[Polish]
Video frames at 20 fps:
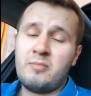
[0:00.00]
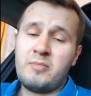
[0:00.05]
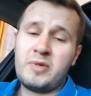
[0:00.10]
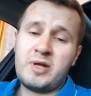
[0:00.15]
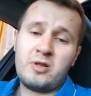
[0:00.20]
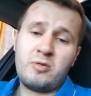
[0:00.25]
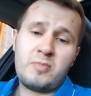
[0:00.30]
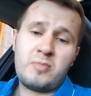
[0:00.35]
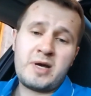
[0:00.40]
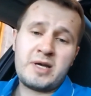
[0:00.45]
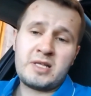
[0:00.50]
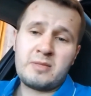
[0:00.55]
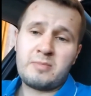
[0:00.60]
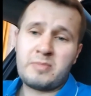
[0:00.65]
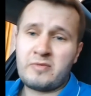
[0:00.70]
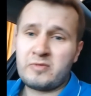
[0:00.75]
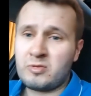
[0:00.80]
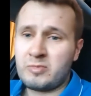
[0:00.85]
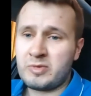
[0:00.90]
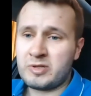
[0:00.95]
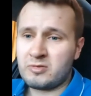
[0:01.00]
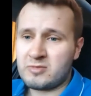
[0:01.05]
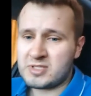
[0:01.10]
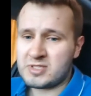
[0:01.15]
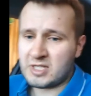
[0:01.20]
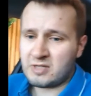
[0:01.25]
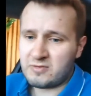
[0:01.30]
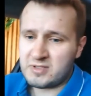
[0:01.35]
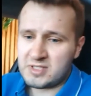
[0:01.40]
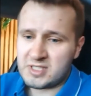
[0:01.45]
Melomani na pewno będą
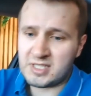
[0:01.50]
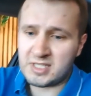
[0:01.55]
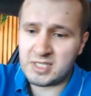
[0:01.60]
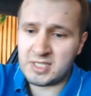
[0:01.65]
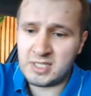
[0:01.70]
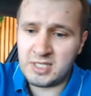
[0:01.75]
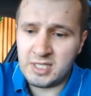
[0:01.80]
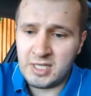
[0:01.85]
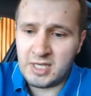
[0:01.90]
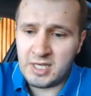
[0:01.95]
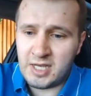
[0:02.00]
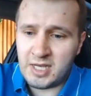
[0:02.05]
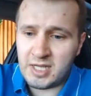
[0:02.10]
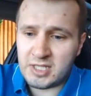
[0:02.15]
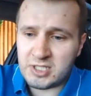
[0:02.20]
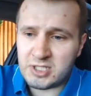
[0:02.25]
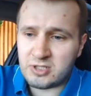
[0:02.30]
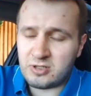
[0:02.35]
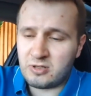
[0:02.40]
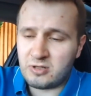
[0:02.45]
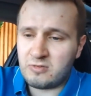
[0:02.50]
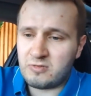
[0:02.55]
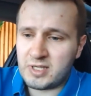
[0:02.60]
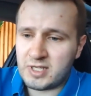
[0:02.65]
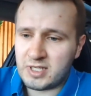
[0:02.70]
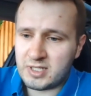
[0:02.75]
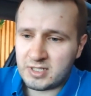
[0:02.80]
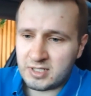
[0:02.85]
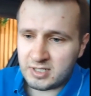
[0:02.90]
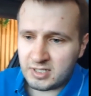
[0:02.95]
zachwyceni,
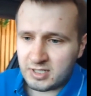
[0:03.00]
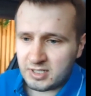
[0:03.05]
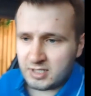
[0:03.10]
aczkolwiek